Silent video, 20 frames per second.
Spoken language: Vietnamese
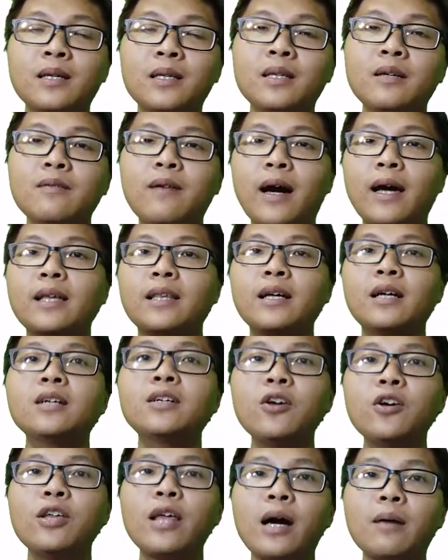như vậy thứ
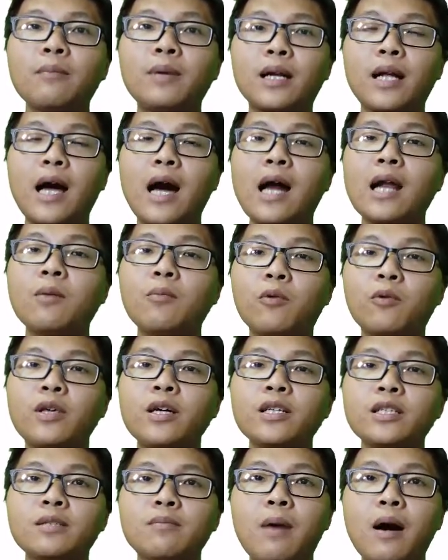duy nhất mình có là một
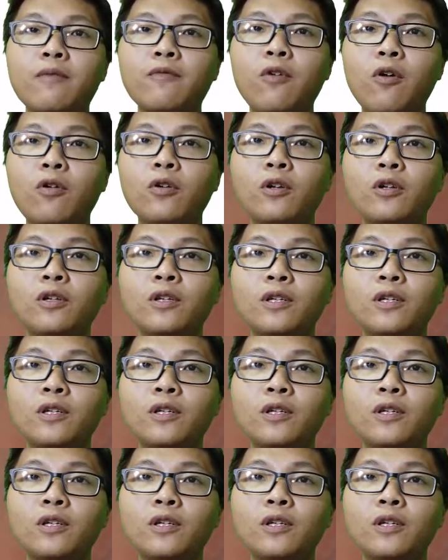chiếc smartphone